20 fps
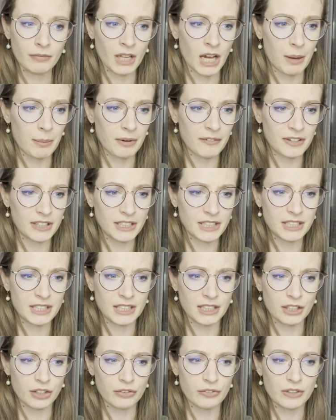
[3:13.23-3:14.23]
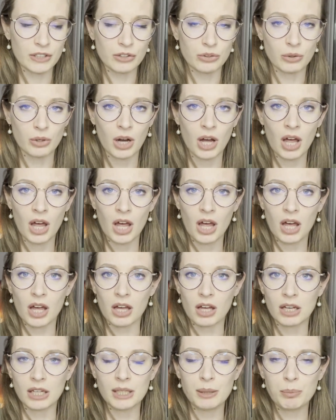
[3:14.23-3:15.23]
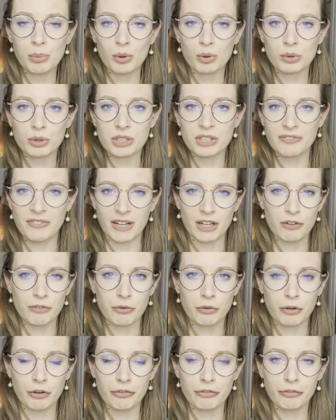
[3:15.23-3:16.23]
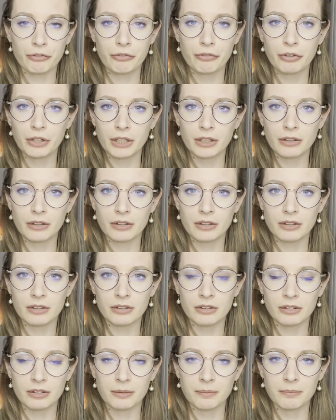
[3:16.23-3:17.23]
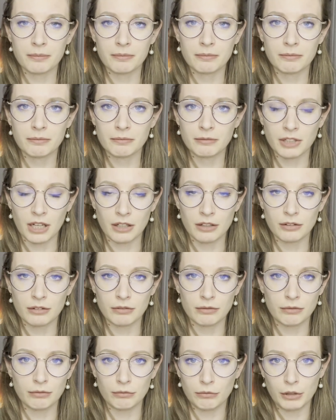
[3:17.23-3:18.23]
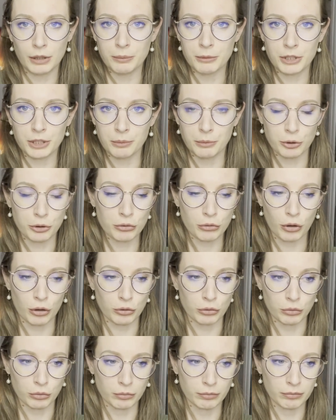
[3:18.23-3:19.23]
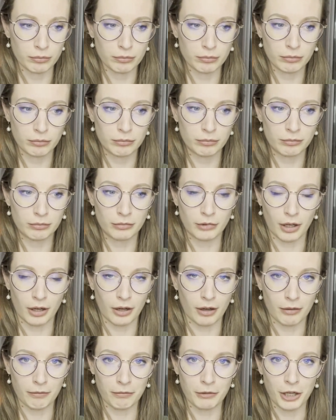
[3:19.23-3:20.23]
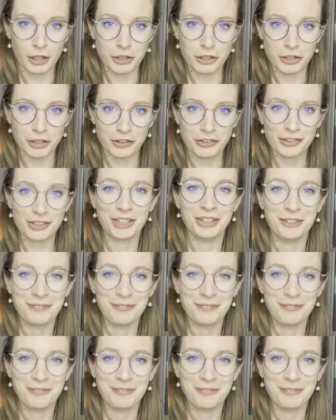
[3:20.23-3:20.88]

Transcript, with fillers: aber wenn ich die irgendwie so äh, lieblos weggeworfen finde, ähm, dann nehme ich die mit. Also da kenne ich nichts.